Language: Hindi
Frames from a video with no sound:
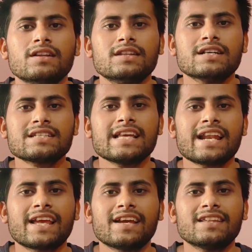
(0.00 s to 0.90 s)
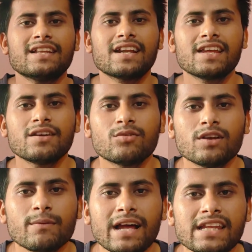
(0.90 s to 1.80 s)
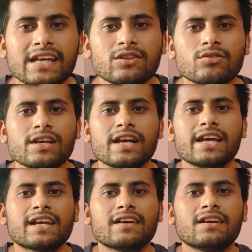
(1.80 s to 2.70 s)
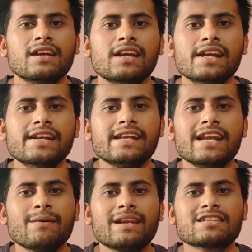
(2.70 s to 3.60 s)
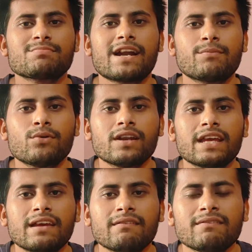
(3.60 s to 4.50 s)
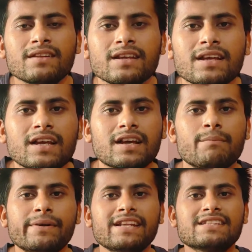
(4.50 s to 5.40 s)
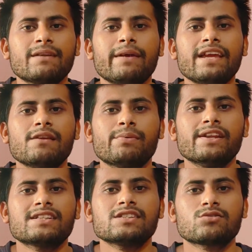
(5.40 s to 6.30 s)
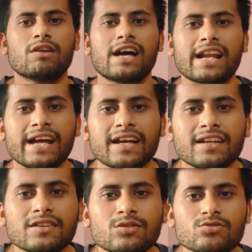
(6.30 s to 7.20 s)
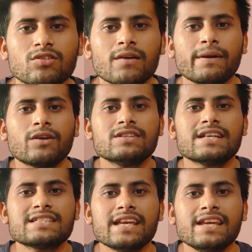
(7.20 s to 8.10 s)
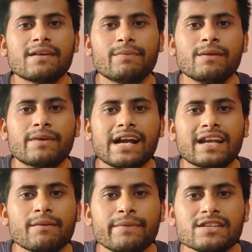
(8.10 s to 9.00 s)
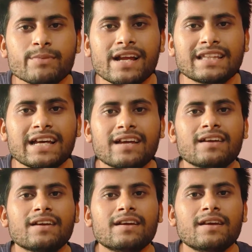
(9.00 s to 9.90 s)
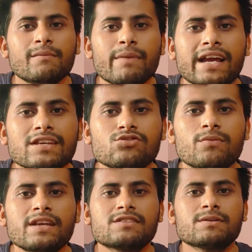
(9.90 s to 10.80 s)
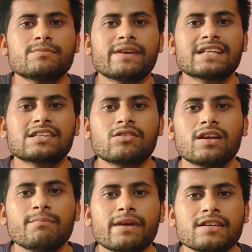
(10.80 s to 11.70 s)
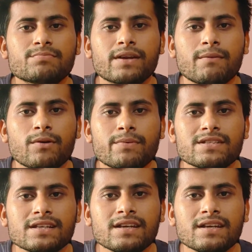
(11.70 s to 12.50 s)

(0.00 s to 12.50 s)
दस हजार के अंदर ही होने वाली है तो यह एक इंट्री लेवल स्मार्टफोन के कंपटीशन में ही फिनिक्स इसको ला रहा है तो 16 मई को जैसे ही यह फ्लिपकार्ट के पेज पर आता है बाकी जो भी स्पेसिफिकेशन होगी मैं इस पर आपको फिर से